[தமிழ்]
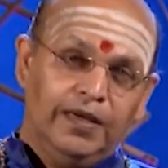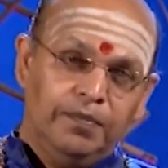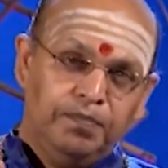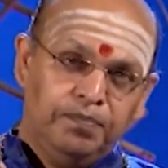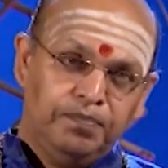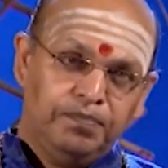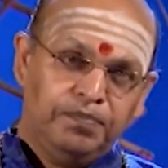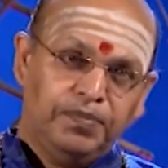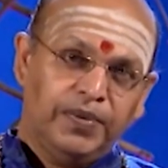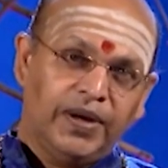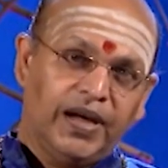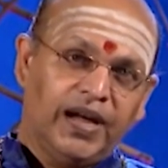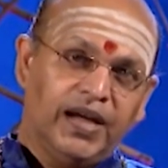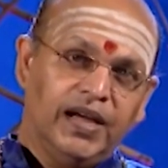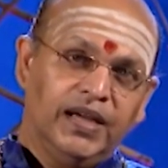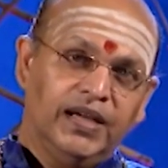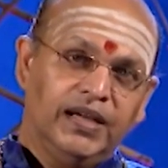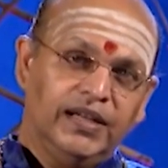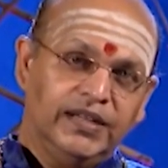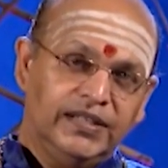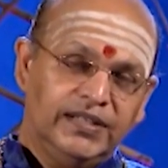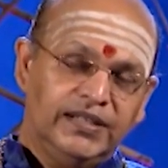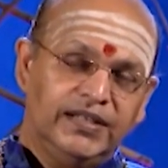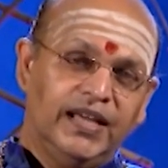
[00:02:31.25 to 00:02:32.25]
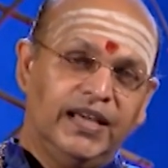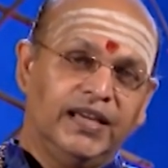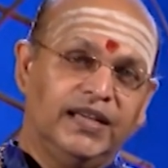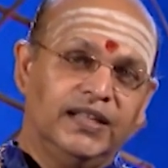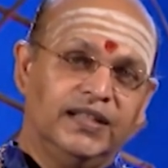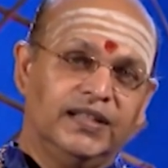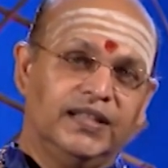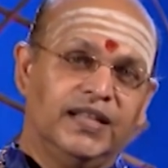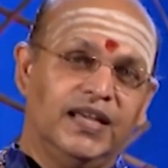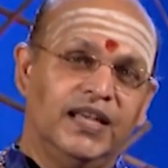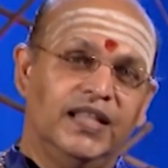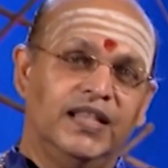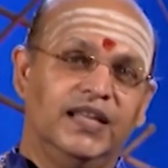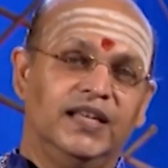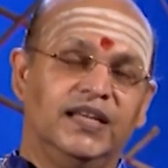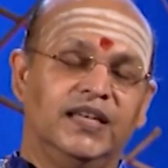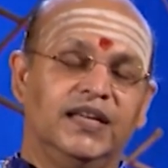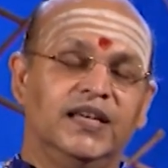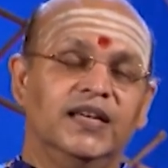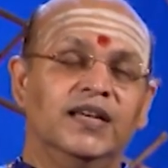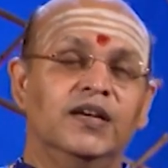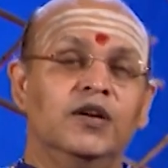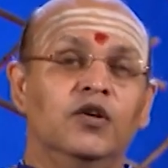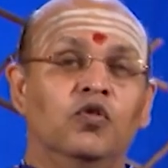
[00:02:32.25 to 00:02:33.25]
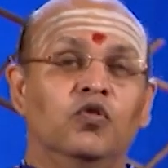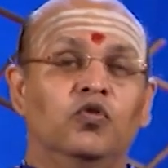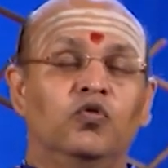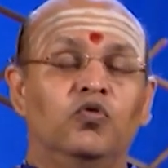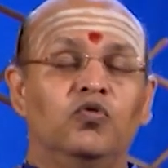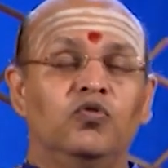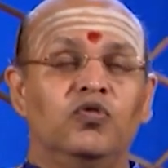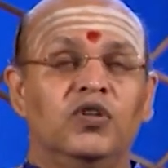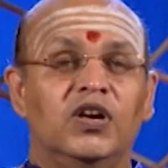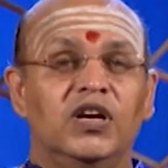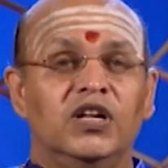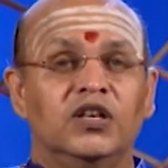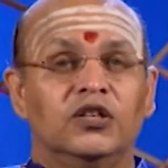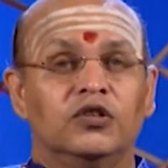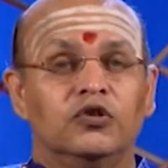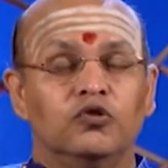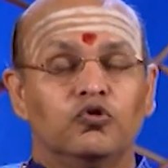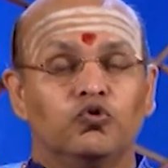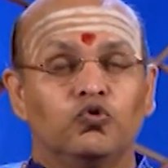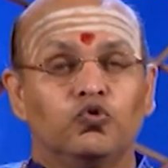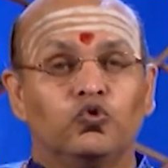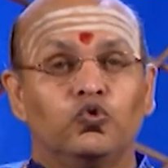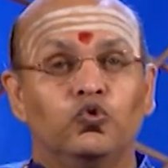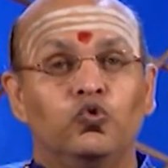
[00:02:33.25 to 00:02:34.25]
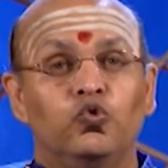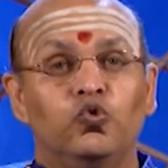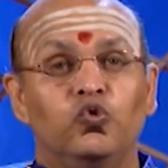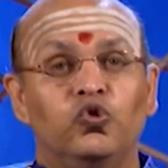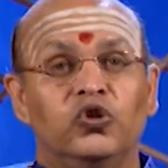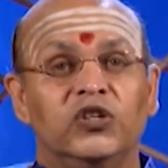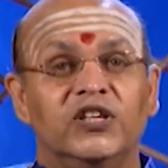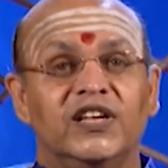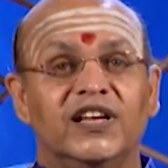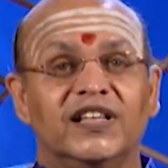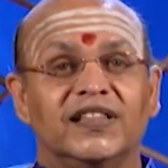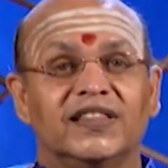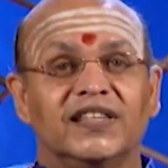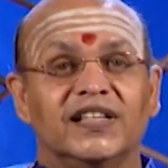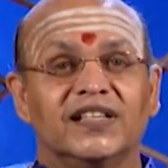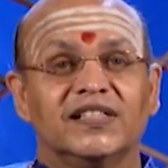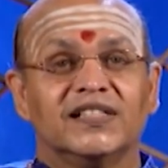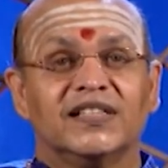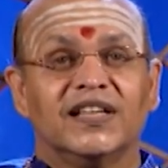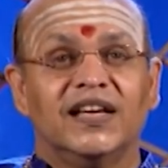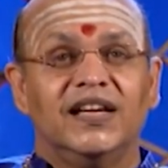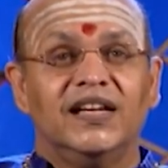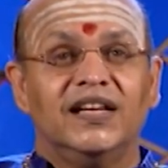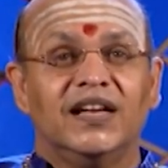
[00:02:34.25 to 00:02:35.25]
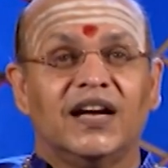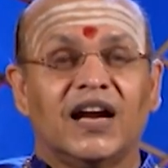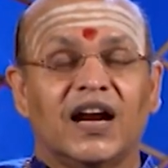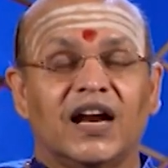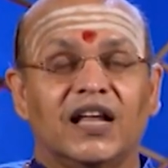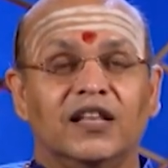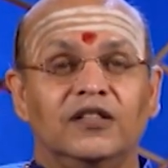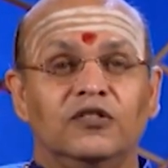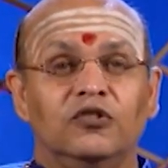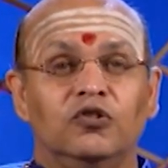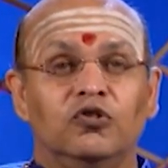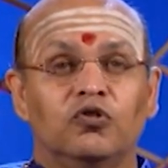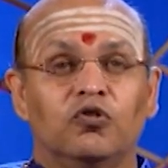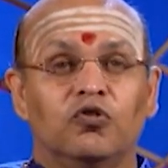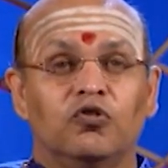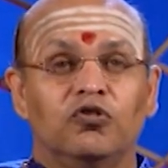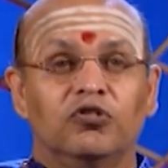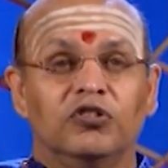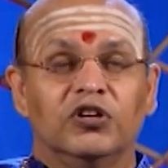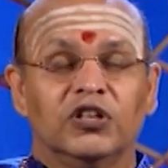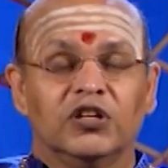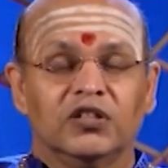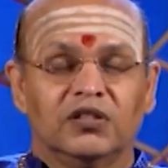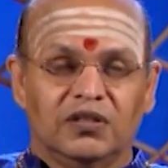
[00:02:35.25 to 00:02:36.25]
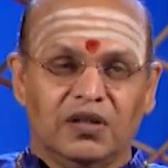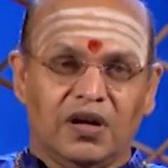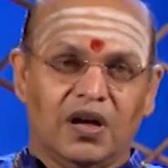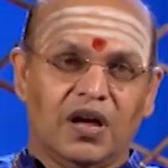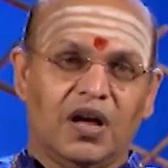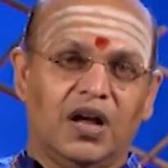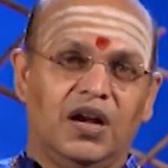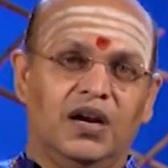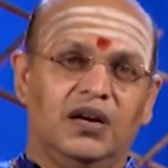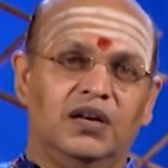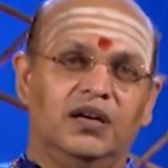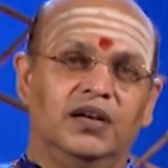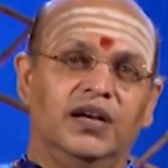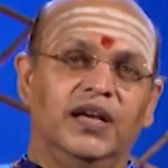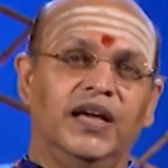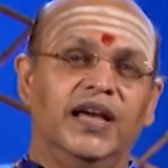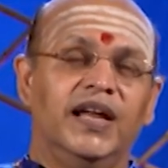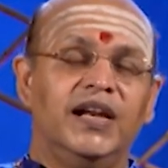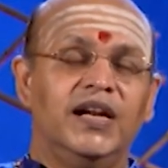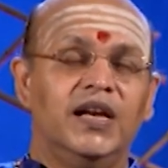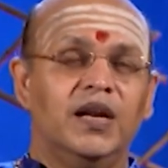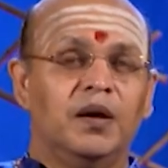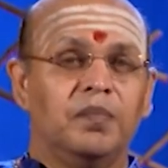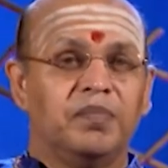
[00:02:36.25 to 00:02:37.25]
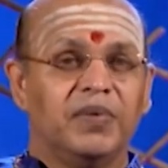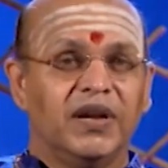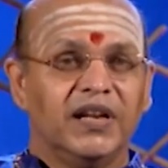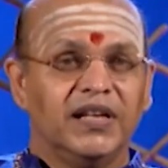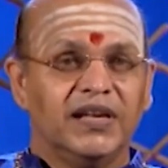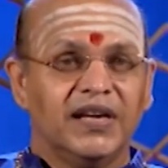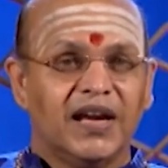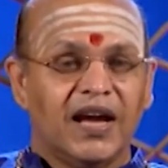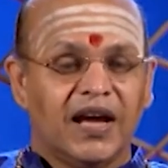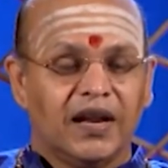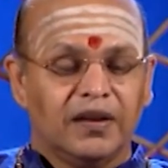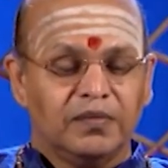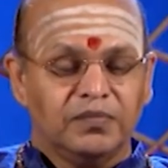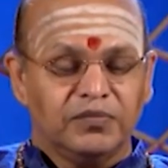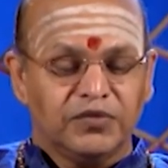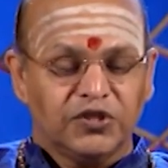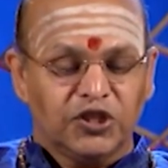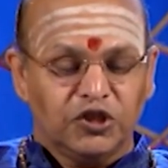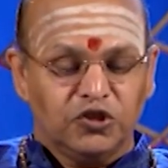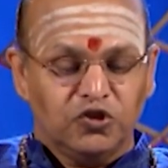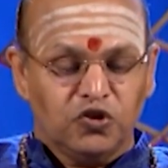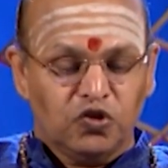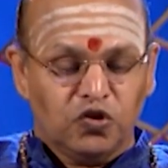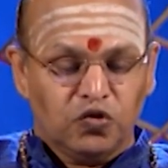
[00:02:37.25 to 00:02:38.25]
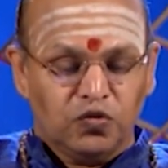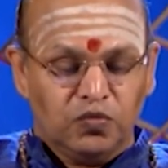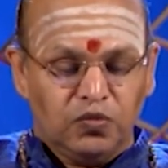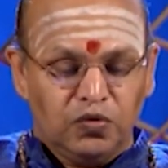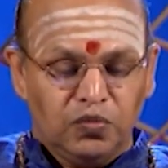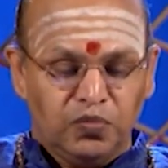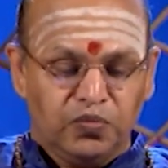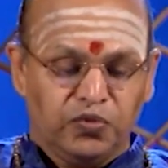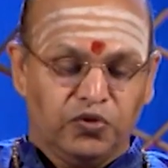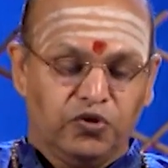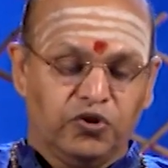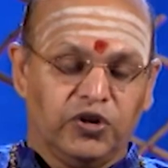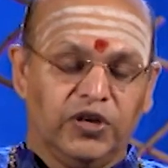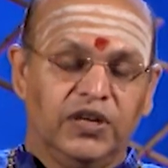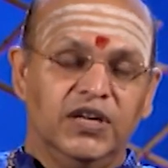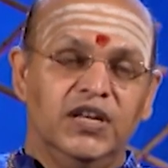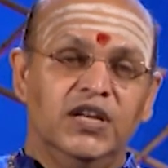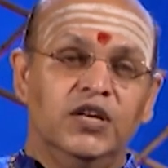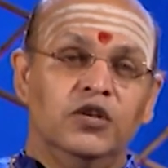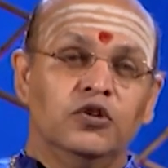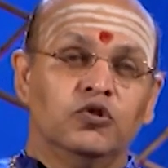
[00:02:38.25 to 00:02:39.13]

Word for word: இப்போ இன்றைக்கு தேதிக்கு உங்களுக்கு சூரிய திசை நடந்து கொண்டிருந்தால் என்ன பரிகாரம் செய்யணும்னு போகிறேன்